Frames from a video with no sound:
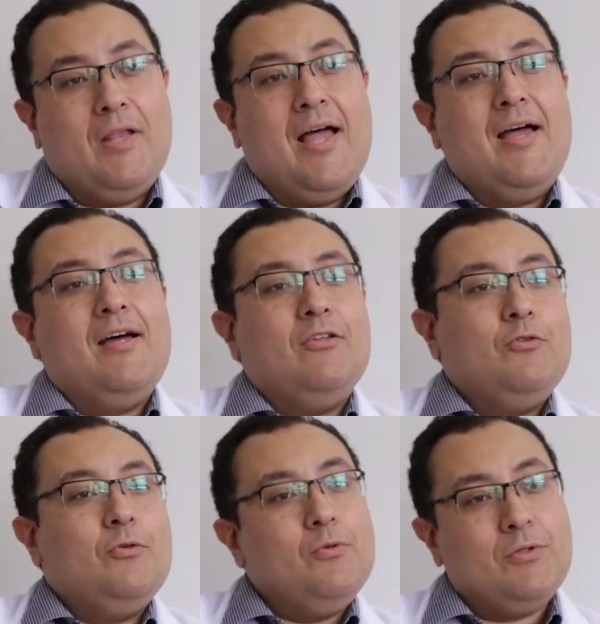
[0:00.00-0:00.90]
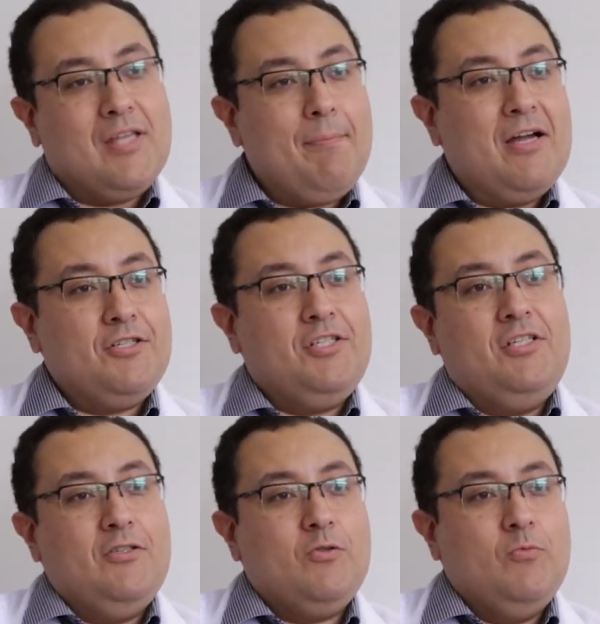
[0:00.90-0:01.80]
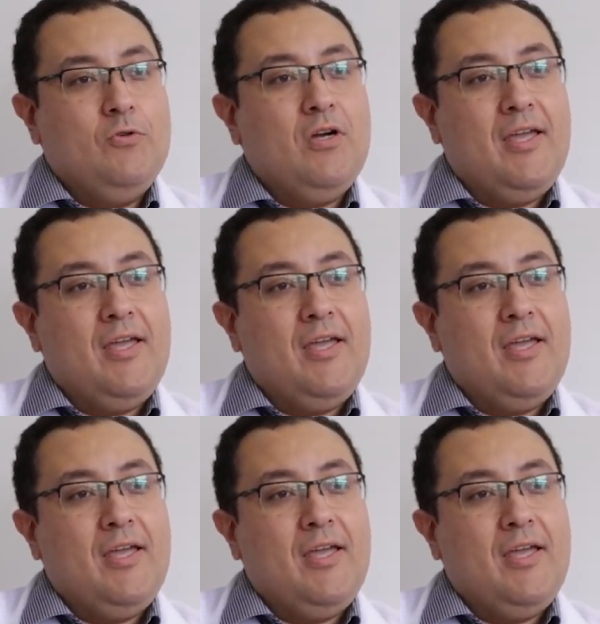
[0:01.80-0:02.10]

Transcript: lado, o tabagismo